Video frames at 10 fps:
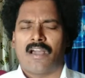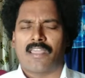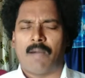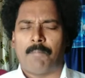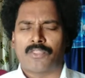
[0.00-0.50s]

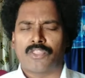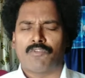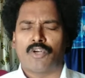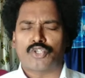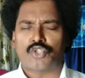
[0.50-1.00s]
అయా
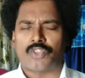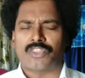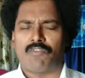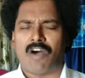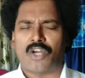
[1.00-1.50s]
బంధువులు
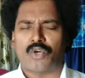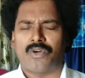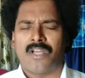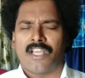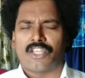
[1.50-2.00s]
సొంత వారు
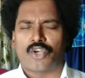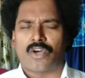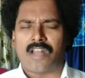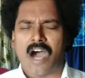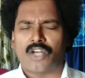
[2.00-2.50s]

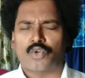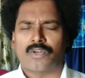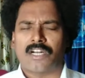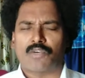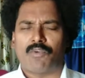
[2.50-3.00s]
ఇదిగో
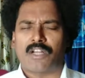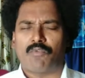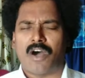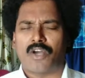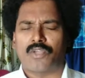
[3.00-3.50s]

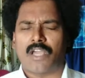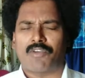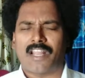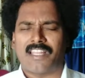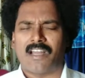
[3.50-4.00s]
నానుకున్నటువంటి వారు
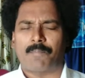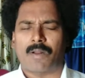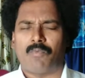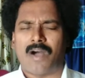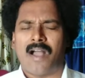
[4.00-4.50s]
ఎవరైనా
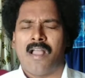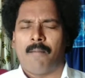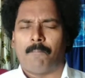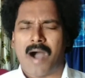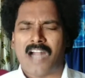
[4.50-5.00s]
ప్రభా
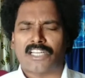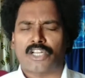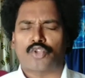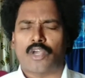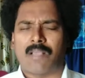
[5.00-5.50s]

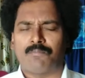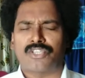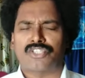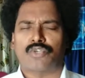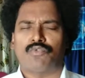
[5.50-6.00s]
మాటలతో
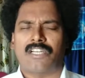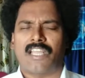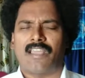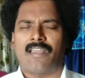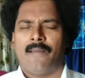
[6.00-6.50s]
హింసిస్తూ
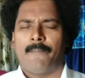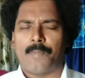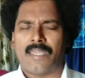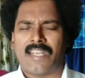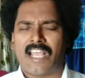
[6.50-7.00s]
ఉంటే
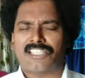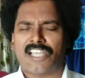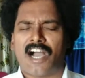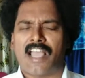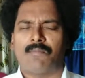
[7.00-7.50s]
మీరే
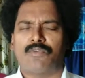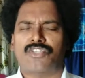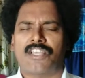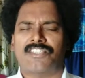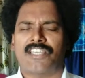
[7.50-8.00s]
సహాయము
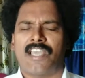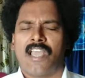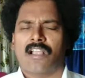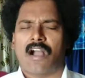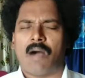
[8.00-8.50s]
చేసి
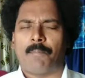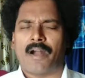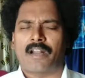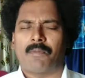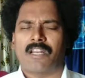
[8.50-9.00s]

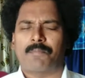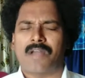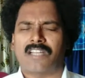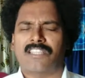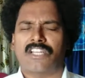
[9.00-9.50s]
కాపాడమని
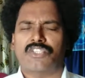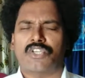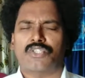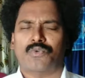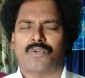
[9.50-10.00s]
ప్రార్థన
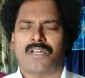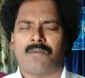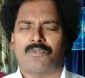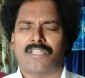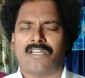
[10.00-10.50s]
చేయించు
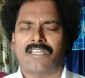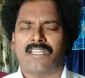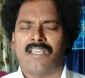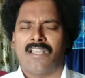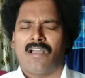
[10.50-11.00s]
ఉన్నాము
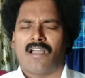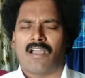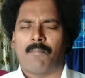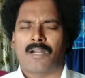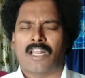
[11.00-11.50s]
తండ్రి
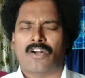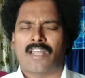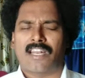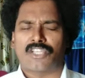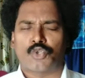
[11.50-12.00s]
అయా బిడ్డలను
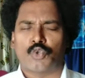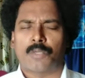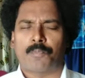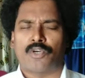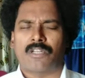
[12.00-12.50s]
నాయన
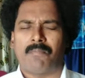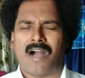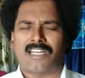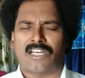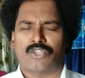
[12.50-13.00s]
సూటిపోటి
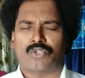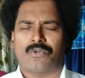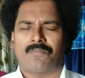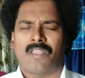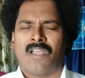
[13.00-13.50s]
మాటలతో